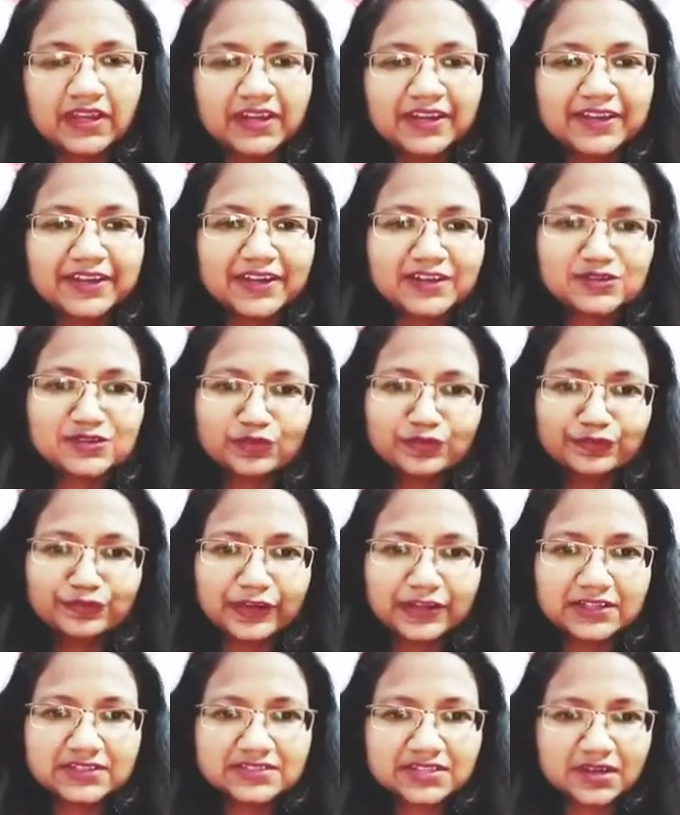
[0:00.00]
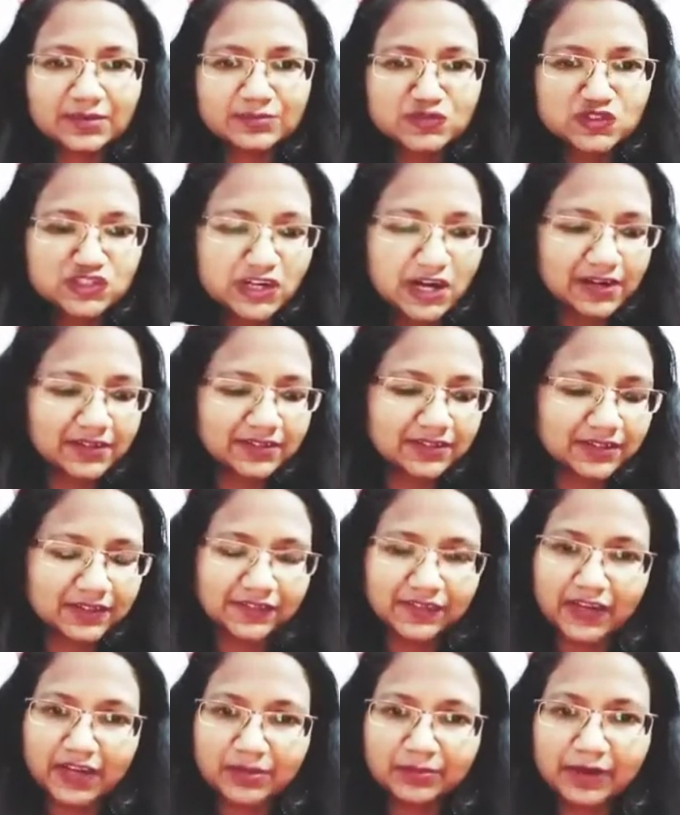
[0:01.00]
या सो फ्रेंड्स हम स्टार्ट
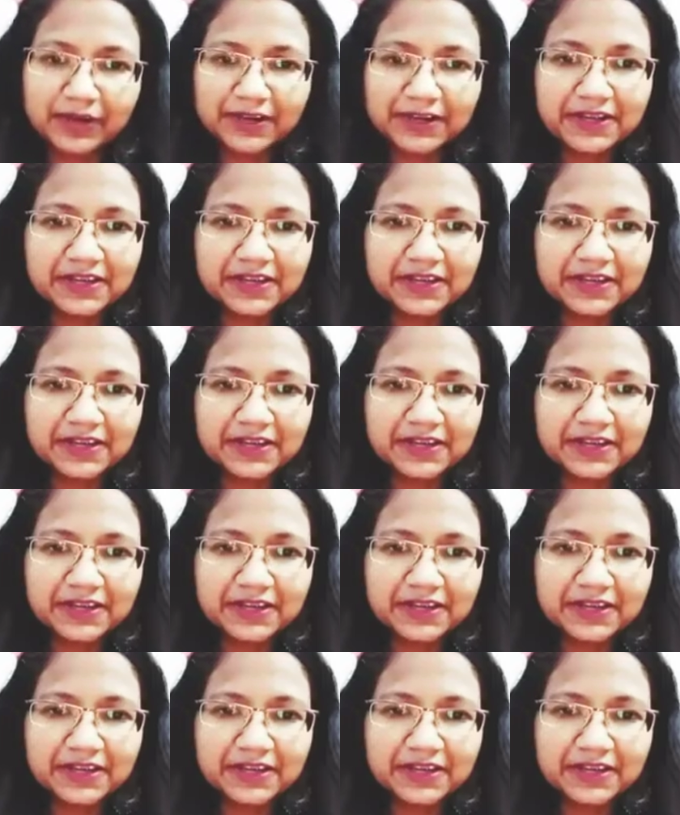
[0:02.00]
करते हैं हमारे